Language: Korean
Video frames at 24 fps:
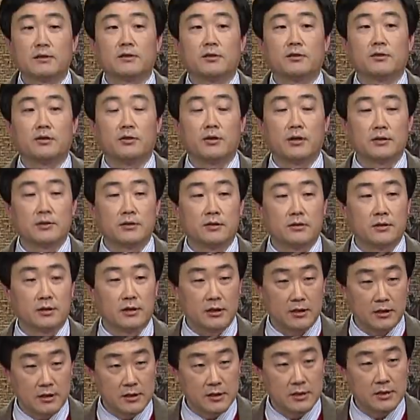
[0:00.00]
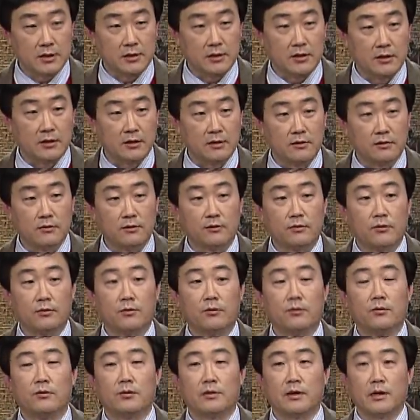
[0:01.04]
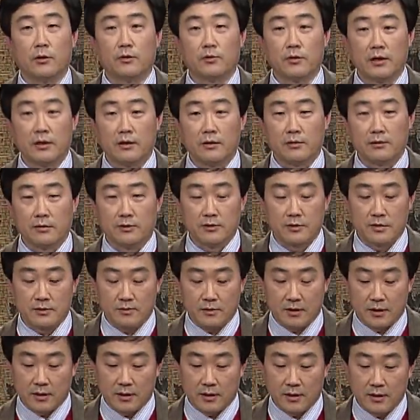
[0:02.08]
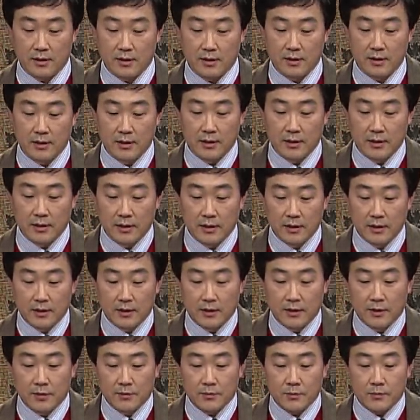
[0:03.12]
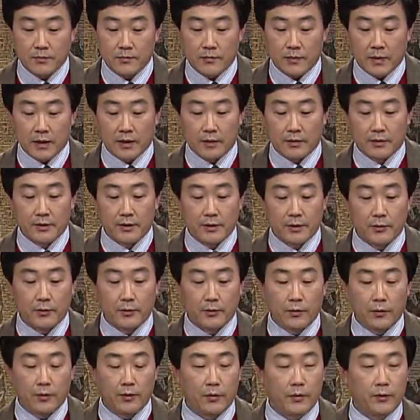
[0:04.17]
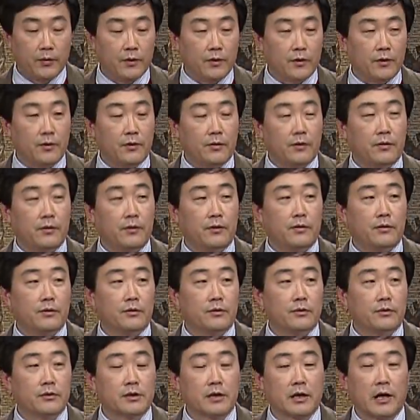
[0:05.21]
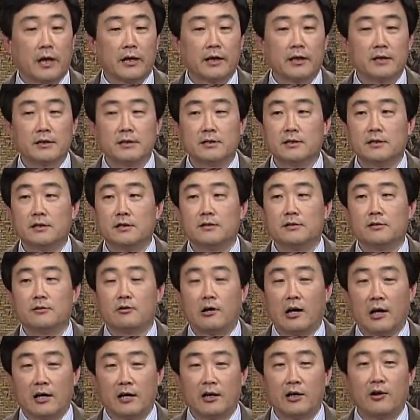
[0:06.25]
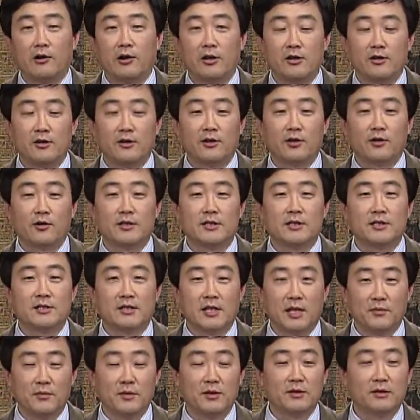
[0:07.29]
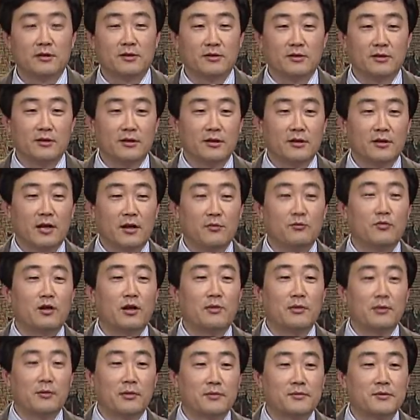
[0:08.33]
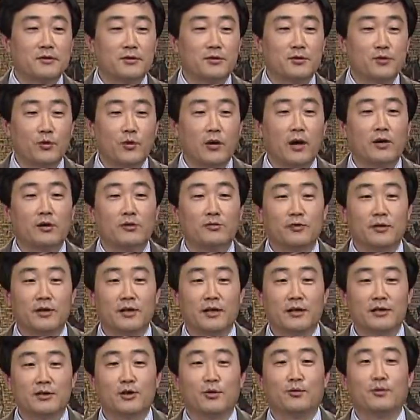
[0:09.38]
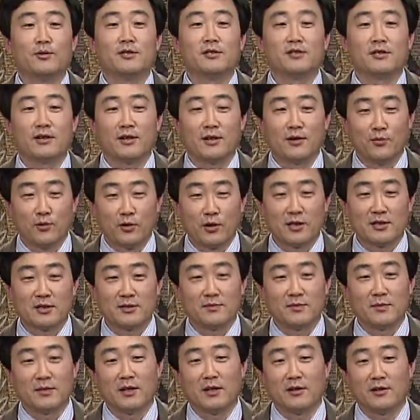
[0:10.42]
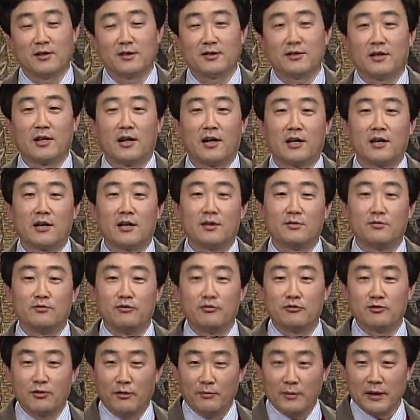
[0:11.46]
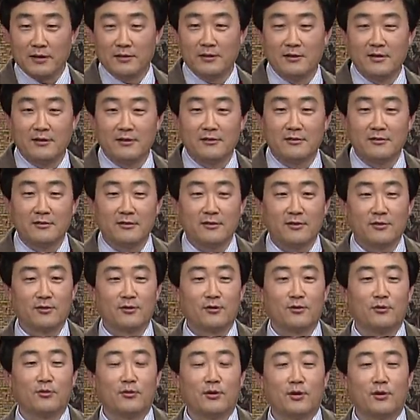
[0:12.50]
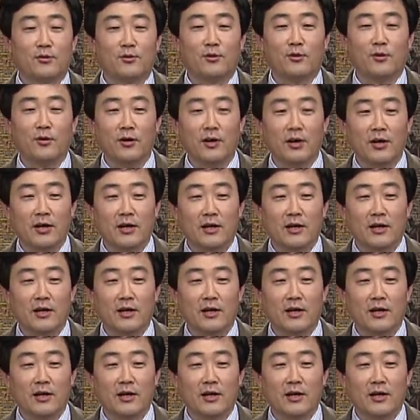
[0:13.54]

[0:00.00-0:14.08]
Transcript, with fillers: 성경에서는 큰 신으로 나온다는 것입니다. 그리고 어, 강해신 강과 관련된 굉장히 재밌는 함무라비 법전 조항을 우리가 저번 시간에 보았습니다. 그래서 강에 풍덩 빠뜨리는 것도 보았고